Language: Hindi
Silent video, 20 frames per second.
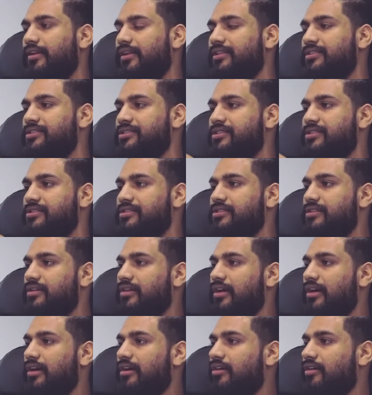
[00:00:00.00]
इज़
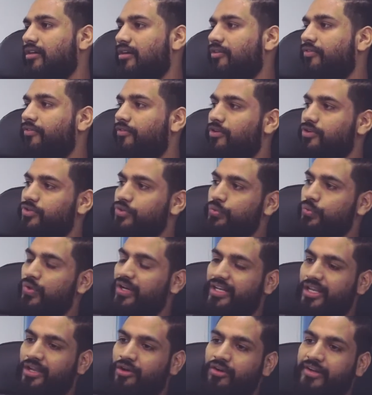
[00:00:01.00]
ऑफकोर्स
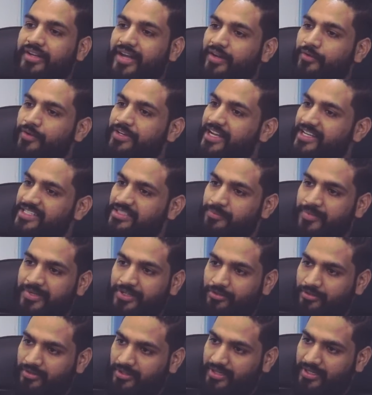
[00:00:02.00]
वर्किंग ऑन
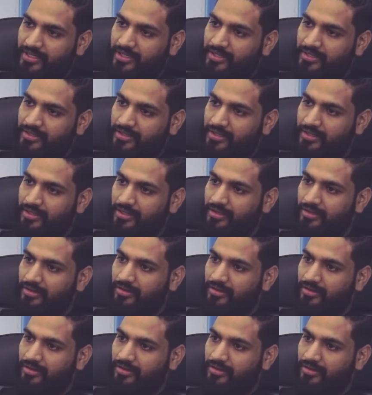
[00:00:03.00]
एडवर्टाइजमेंट ओनली कि